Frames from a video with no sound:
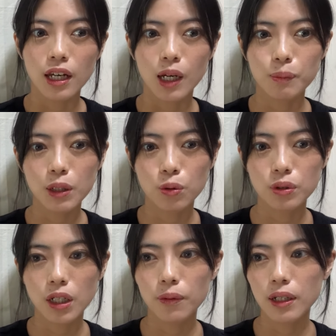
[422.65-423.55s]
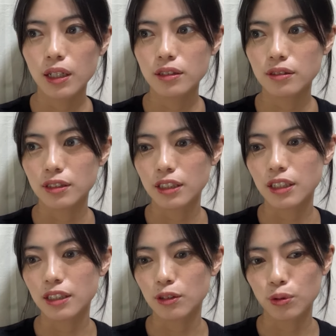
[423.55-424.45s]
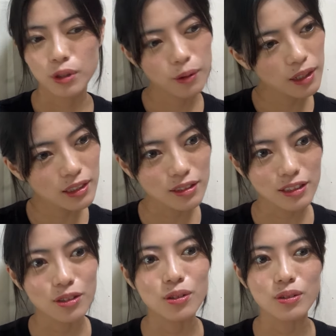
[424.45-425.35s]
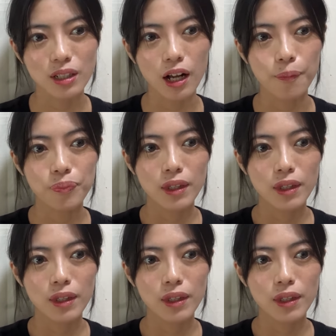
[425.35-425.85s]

あんまこだわらずにというか、